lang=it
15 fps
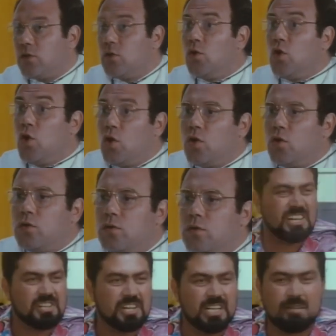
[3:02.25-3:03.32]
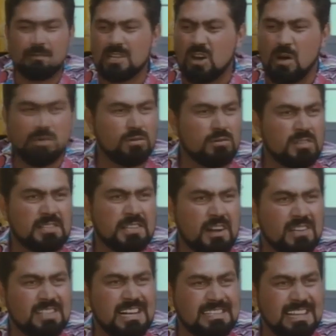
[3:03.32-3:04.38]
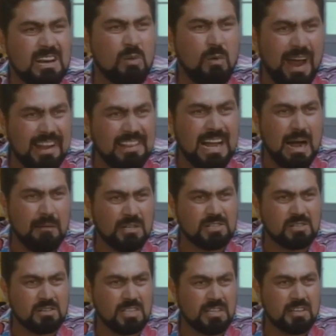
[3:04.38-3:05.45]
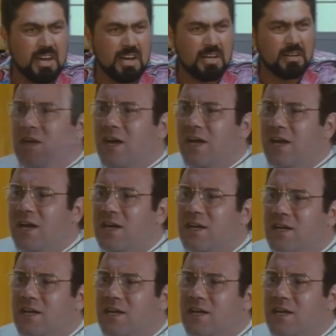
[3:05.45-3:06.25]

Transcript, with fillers: No, io non è che non pesco, mi trombo tutte queste cose che stanno qua, capito, sono state chiare. Eh?